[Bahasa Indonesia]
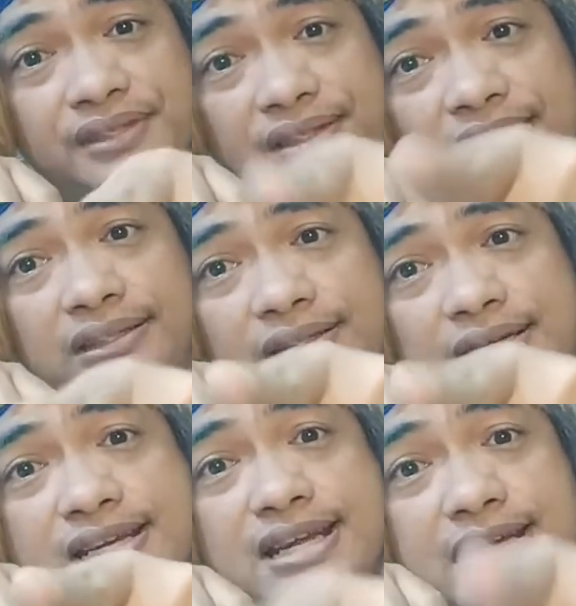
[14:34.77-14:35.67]
lihat ini
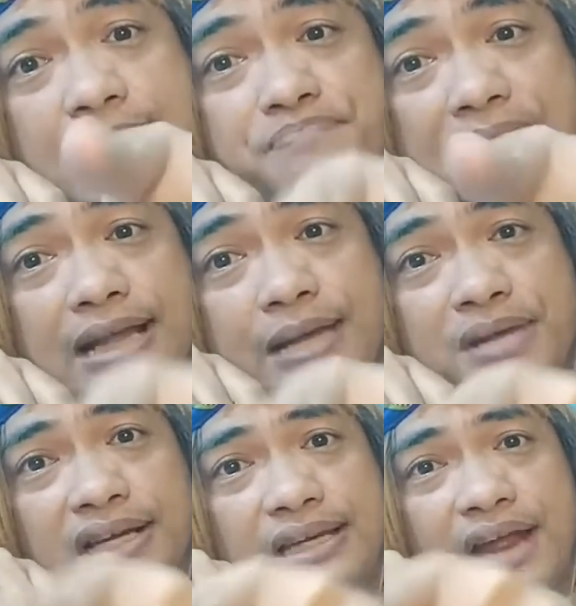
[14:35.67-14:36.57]
ini gembel
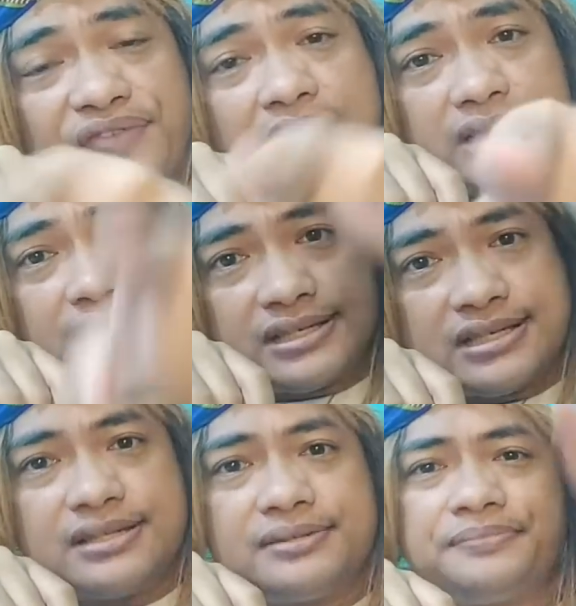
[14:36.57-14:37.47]
gembel khilafah aja dari
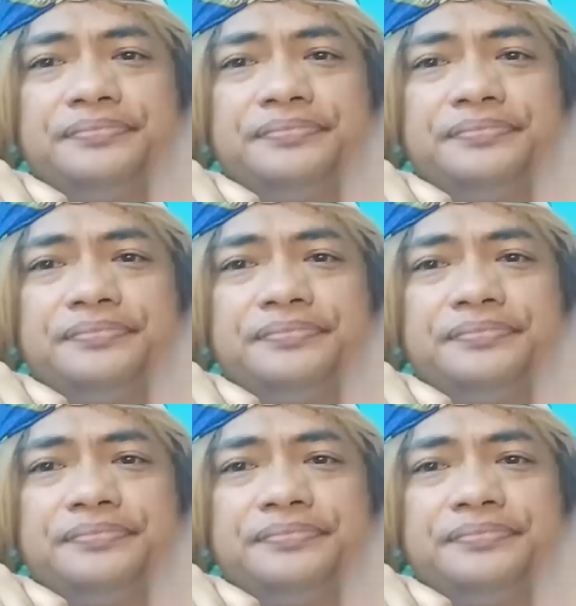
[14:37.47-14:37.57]
sini